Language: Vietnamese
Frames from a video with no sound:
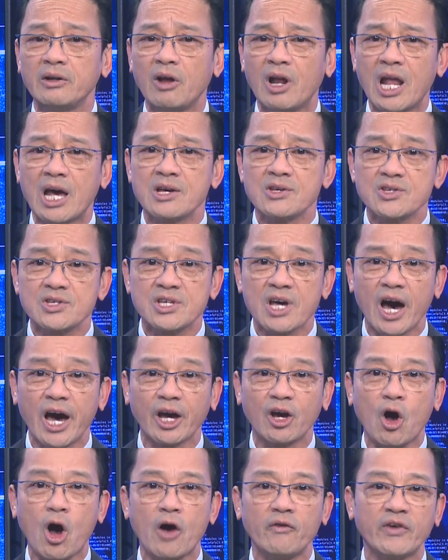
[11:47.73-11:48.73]
đó là
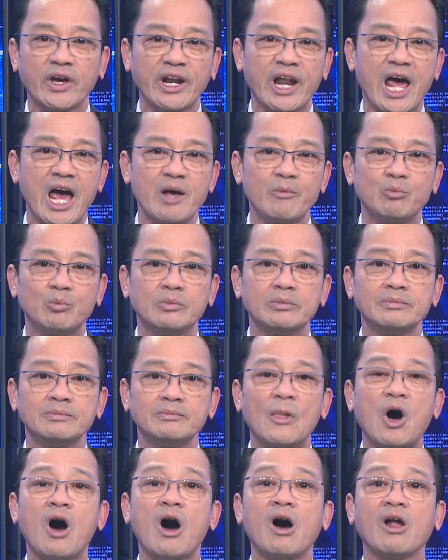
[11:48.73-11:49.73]
rời khỏi Việt Nam,
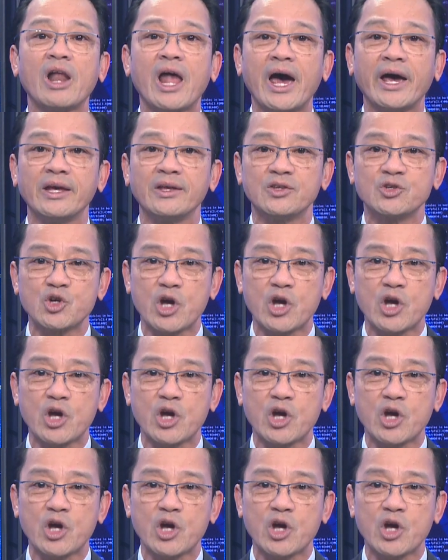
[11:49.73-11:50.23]
bỏ lại